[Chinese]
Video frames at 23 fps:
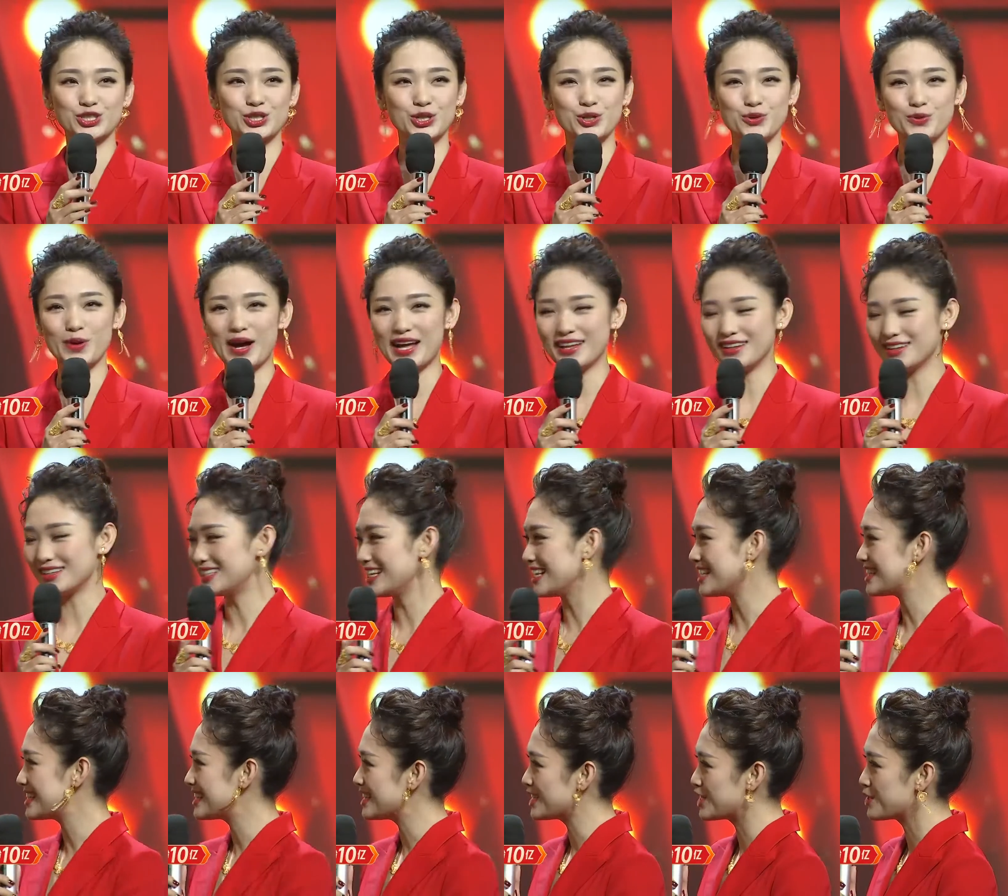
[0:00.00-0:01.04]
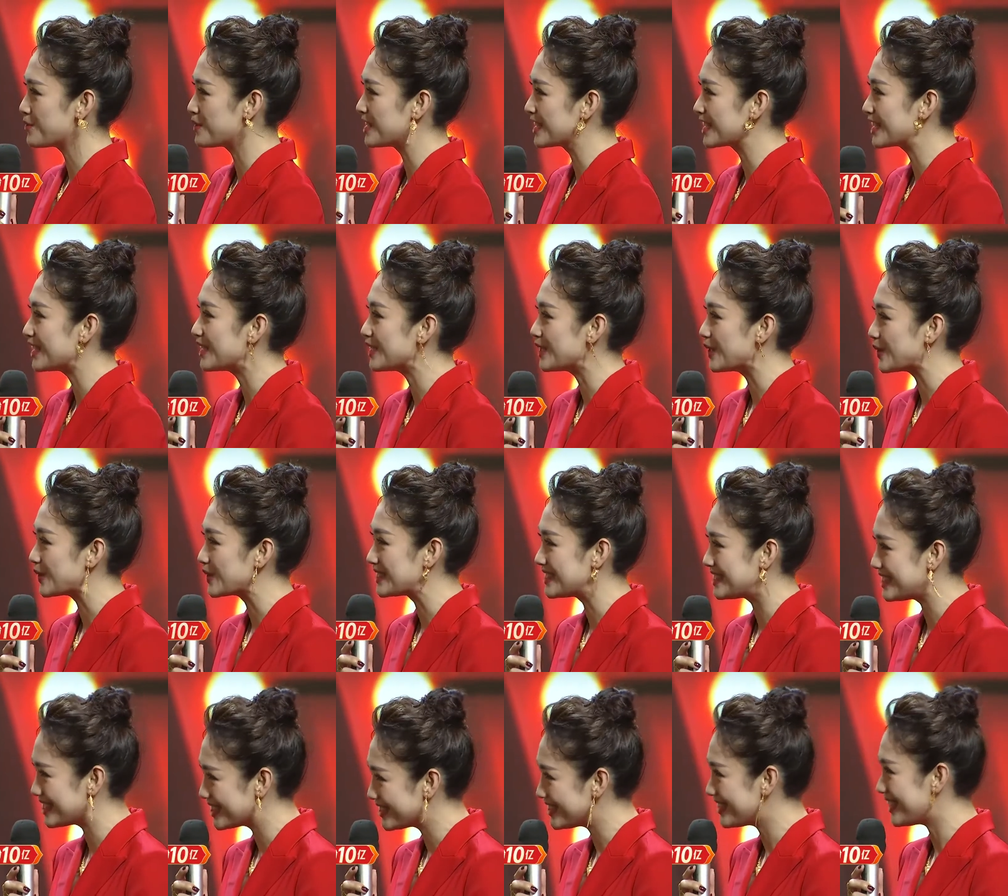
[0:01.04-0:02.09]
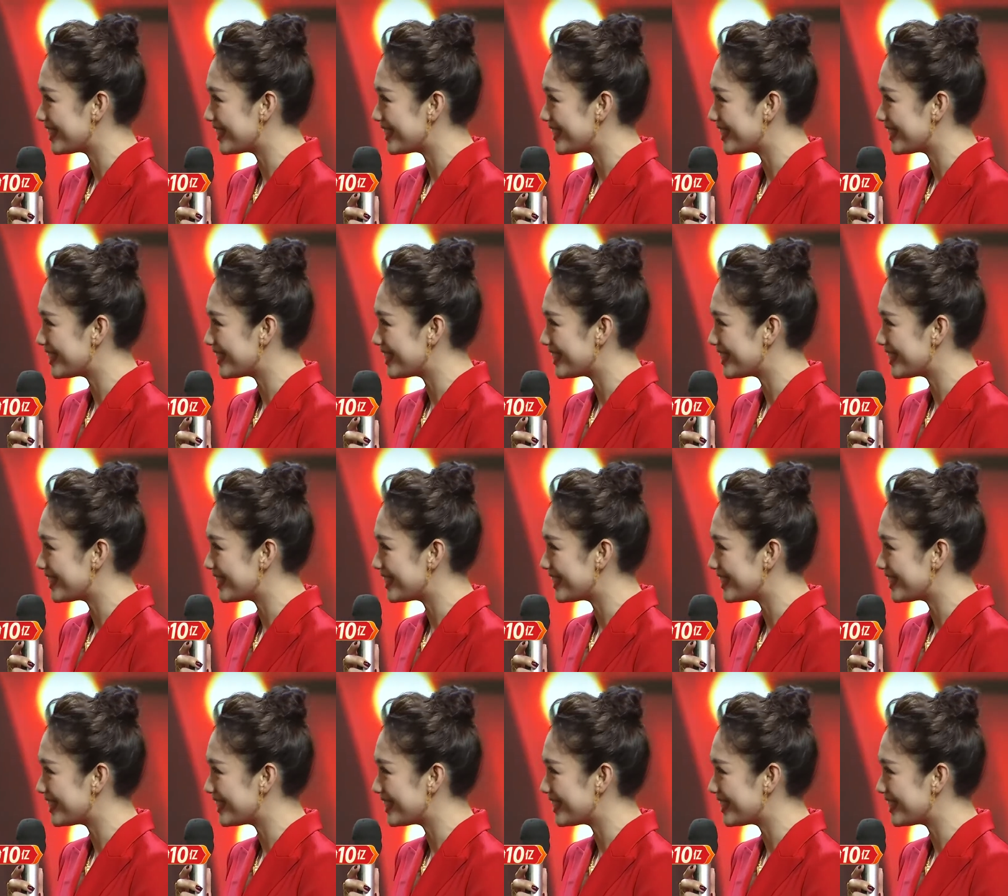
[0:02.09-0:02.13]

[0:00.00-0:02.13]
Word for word: 春晚了，这一次是不是更有经